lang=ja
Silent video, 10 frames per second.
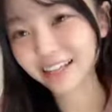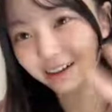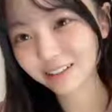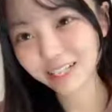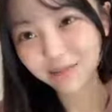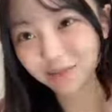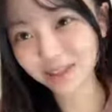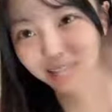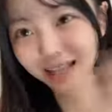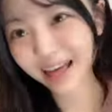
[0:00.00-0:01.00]
たくさん見
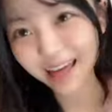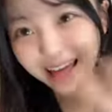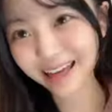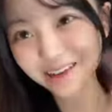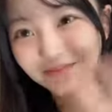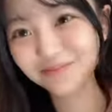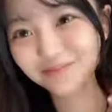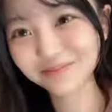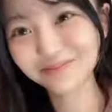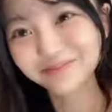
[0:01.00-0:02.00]
てね
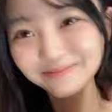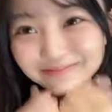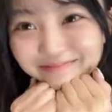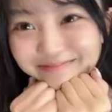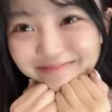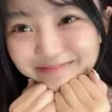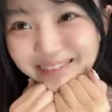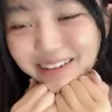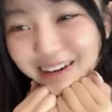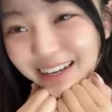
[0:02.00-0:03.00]

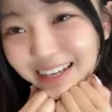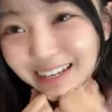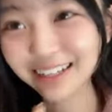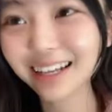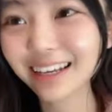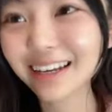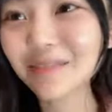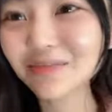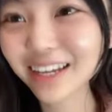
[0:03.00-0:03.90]
かわいいりさき